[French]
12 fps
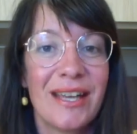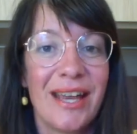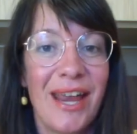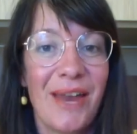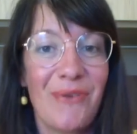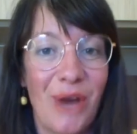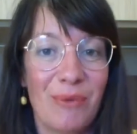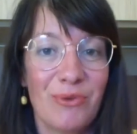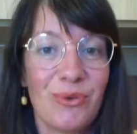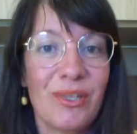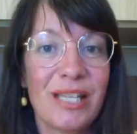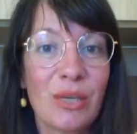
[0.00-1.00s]
Et voilà, je
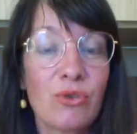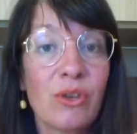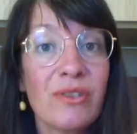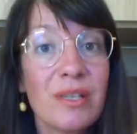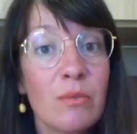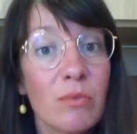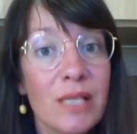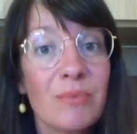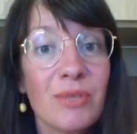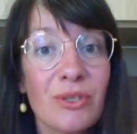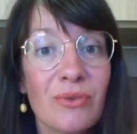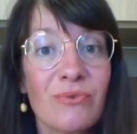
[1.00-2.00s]
suis assez contente.
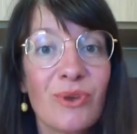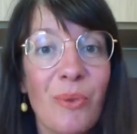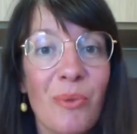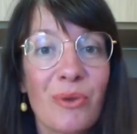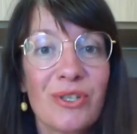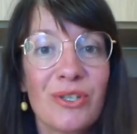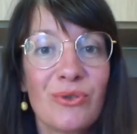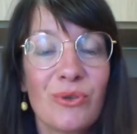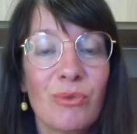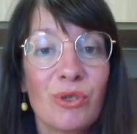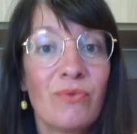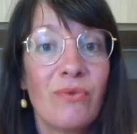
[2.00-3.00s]
Dites-moi ce que vous en pensez
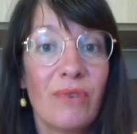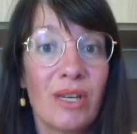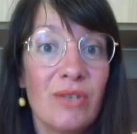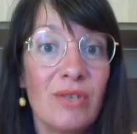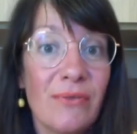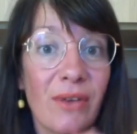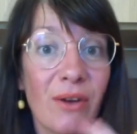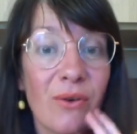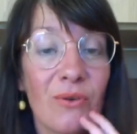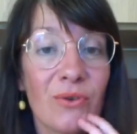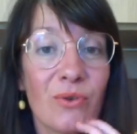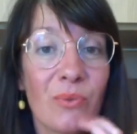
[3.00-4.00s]
justement, est-ce que vous voyez une
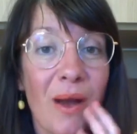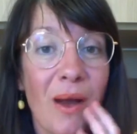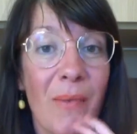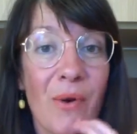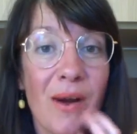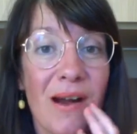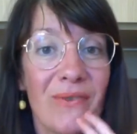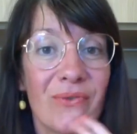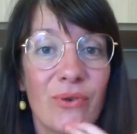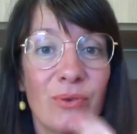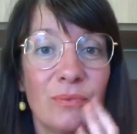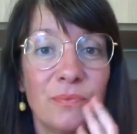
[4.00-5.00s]
différence euh, par rapport à
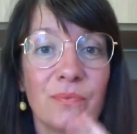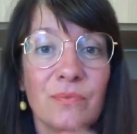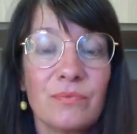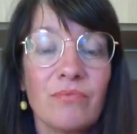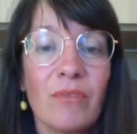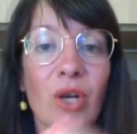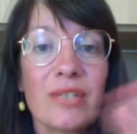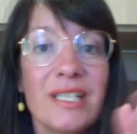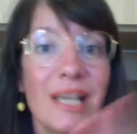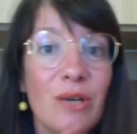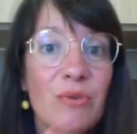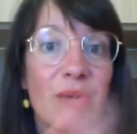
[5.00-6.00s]
avant Alors si
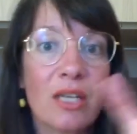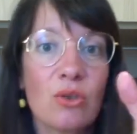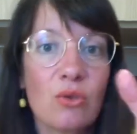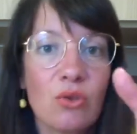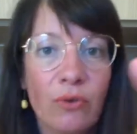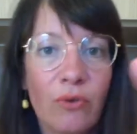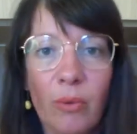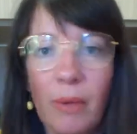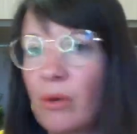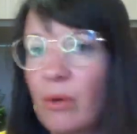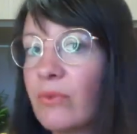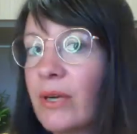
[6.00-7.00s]
la lumière est juste devant moi,
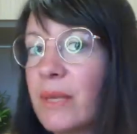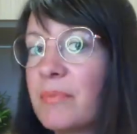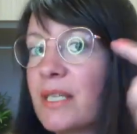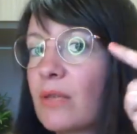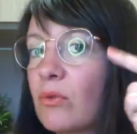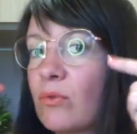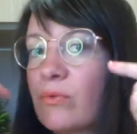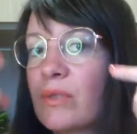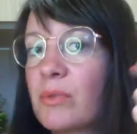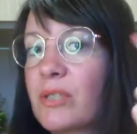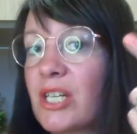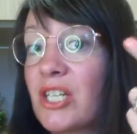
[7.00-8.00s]
ben, on voit les petits ronds, c'est
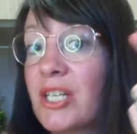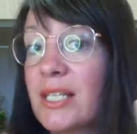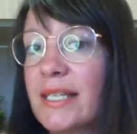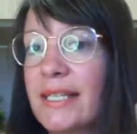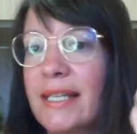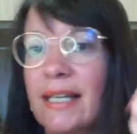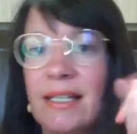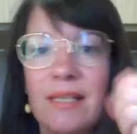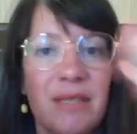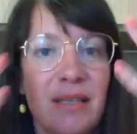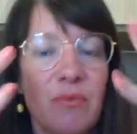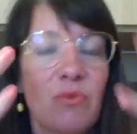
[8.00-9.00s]
pour ça que je l'ai décalé
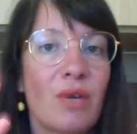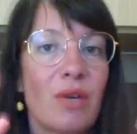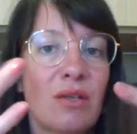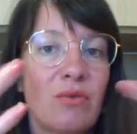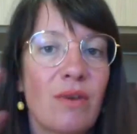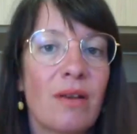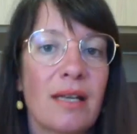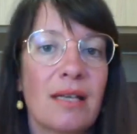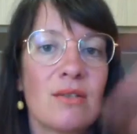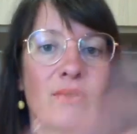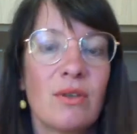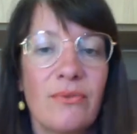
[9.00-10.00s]
mais c'est mieux qu'elle soit, qu'elle
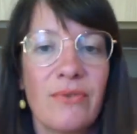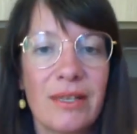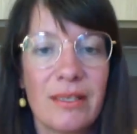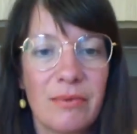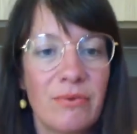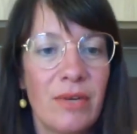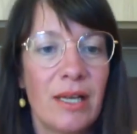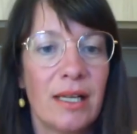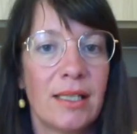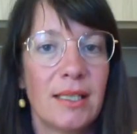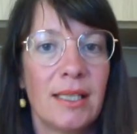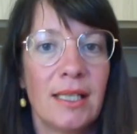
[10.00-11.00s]
soit de face. Mais voilà,
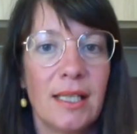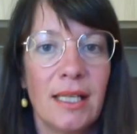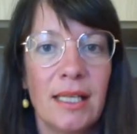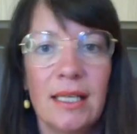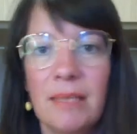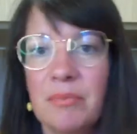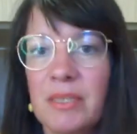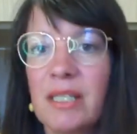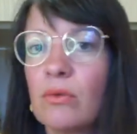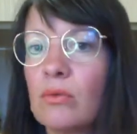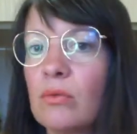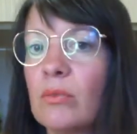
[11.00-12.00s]
les petits
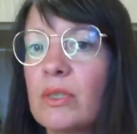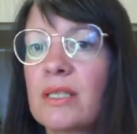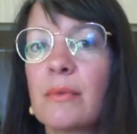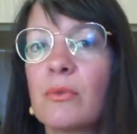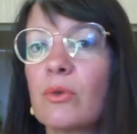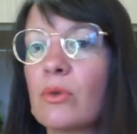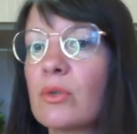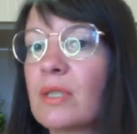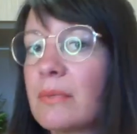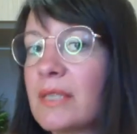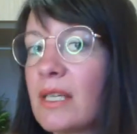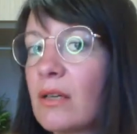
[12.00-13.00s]
ronds, moi ça me,
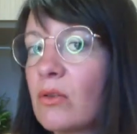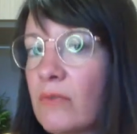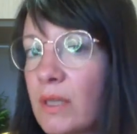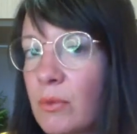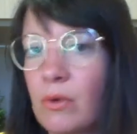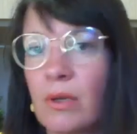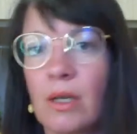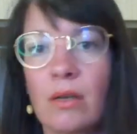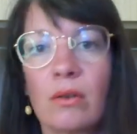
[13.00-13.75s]
dérange vraiment hein.